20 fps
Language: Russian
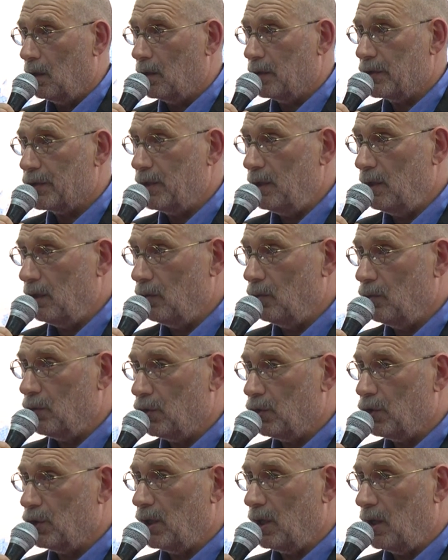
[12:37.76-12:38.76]

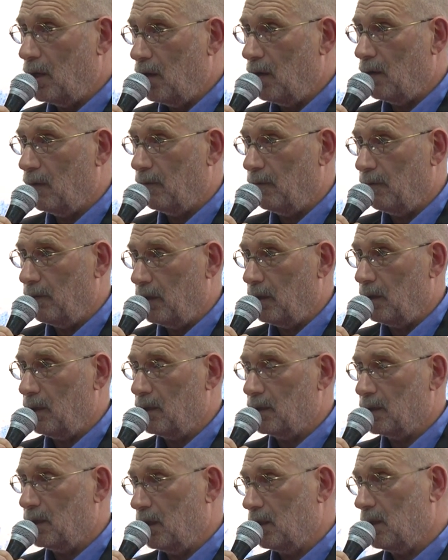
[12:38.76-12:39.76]
Следующая в
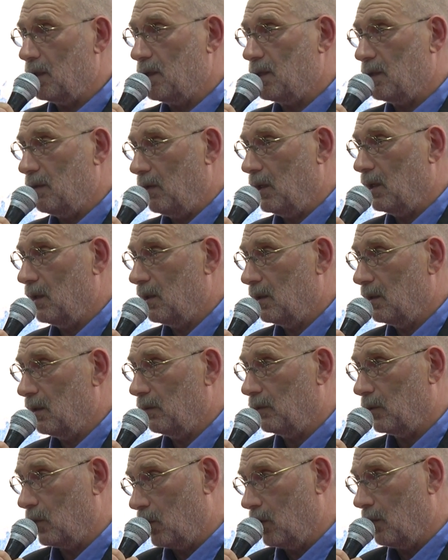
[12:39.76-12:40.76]
издательстве,
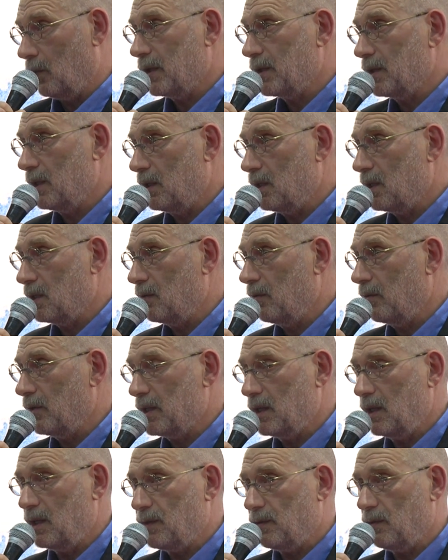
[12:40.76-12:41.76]
в другом издательстве, в
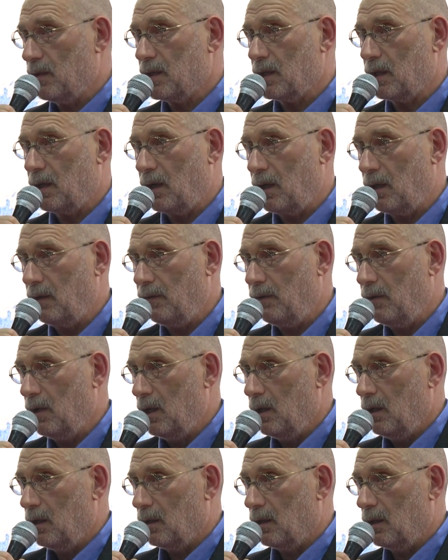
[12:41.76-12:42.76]
издательстве Захаров,
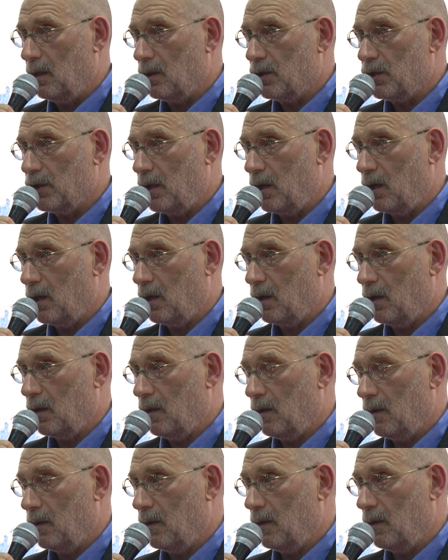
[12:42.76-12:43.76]
должна
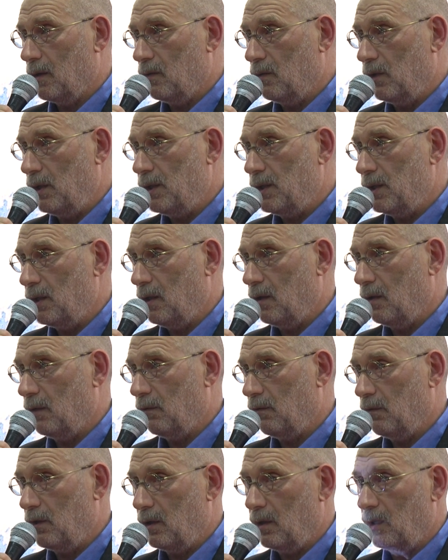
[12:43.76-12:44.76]
э, выйти
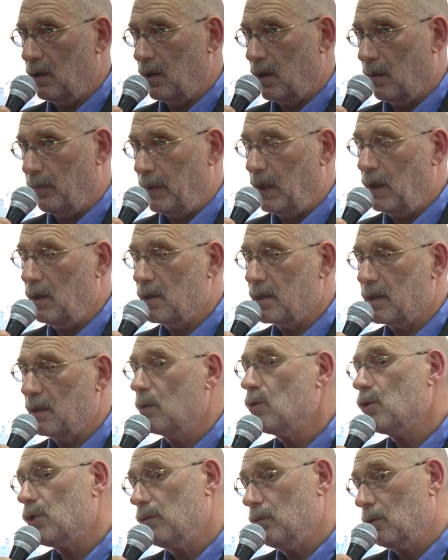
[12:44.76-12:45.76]
в апреле
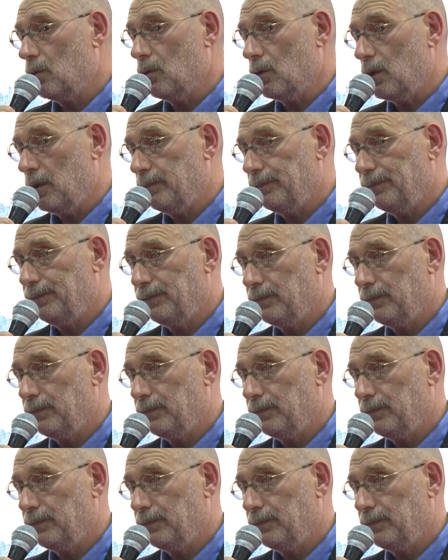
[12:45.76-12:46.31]
следующего года.